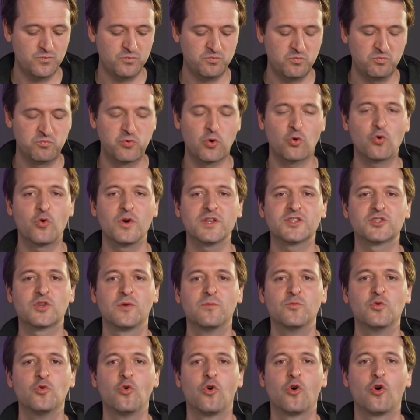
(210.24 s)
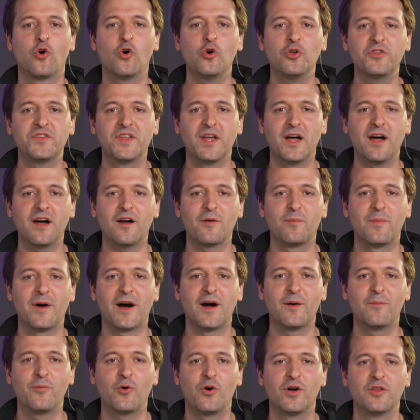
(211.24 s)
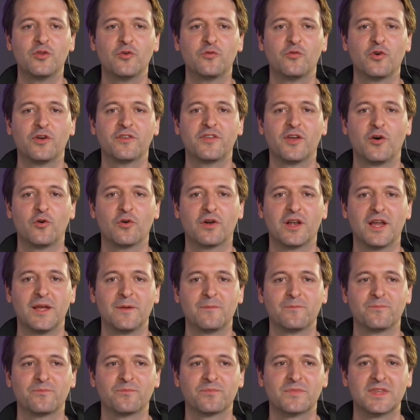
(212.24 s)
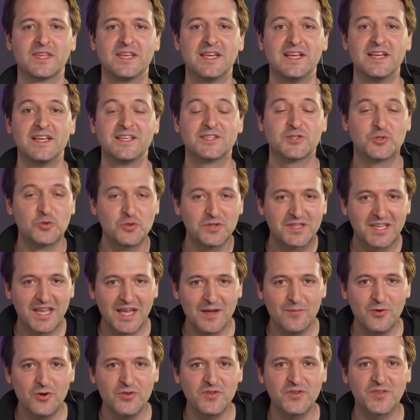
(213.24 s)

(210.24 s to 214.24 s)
Pourquoi sommes-nous en retard par rapport à nos voisins anglais C'est une très bonne